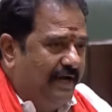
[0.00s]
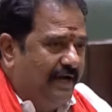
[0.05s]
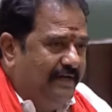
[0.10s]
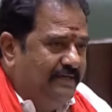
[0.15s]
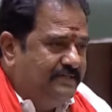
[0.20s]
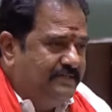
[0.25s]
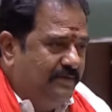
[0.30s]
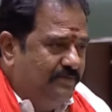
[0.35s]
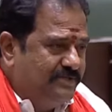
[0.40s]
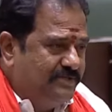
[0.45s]

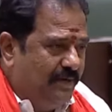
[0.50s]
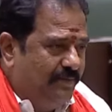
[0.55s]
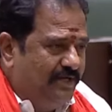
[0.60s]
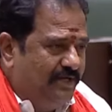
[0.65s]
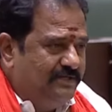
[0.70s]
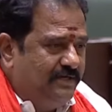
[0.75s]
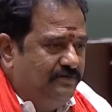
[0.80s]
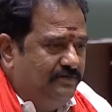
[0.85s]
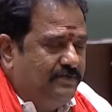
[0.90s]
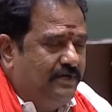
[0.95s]
కనీసం
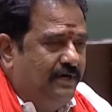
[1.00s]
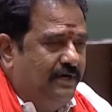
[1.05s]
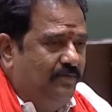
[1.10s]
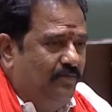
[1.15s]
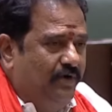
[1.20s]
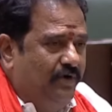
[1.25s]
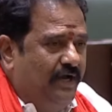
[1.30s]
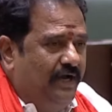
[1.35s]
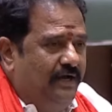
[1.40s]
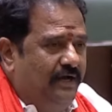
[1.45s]
సభా
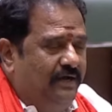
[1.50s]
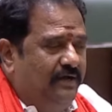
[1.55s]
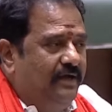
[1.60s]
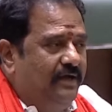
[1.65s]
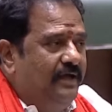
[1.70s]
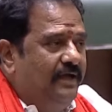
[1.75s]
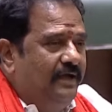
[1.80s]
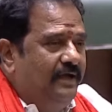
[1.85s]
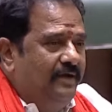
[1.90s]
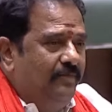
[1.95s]
సంస్కారం ఉండాలి
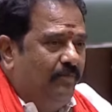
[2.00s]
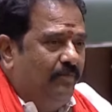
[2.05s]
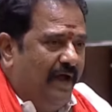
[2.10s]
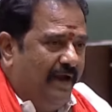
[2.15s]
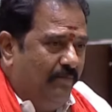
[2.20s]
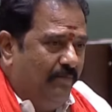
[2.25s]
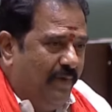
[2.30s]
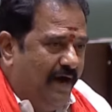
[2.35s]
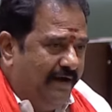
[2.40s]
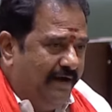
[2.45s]

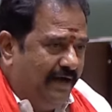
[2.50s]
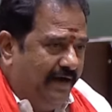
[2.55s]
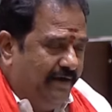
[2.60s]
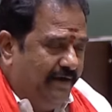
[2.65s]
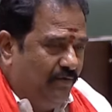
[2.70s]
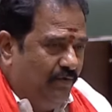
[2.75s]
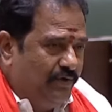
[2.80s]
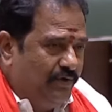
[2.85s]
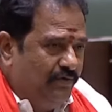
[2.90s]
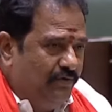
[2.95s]
మనం
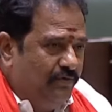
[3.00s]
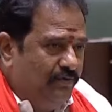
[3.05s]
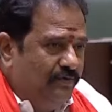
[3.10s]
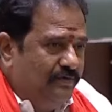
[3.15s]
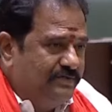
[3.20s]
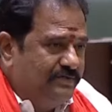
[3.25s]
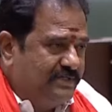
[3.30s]
మాట్లాడకూడదు